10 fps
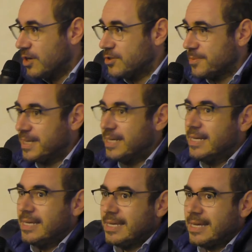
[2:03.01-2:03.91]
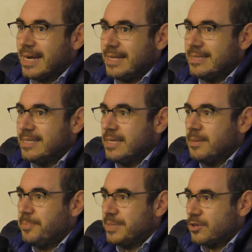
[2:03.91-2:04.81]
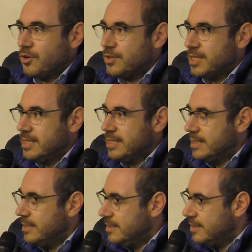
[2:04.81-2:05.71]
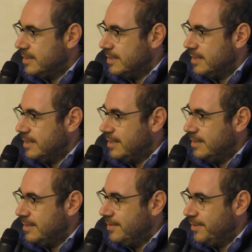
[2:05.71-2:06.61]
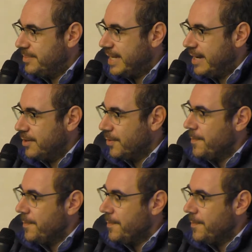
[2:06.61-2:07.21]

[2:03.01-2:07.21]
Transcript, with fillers: insomma i grandi patroni di, eh, di Fabriano.